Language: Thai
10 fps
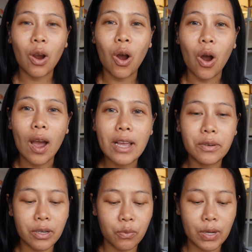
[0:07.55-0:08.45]
ขอให้
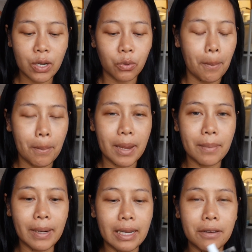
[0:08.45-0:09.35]
รีวิว
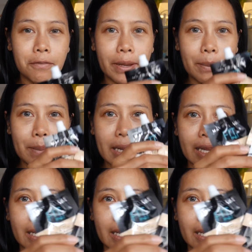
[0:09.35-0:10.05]
Maybelline Fit Me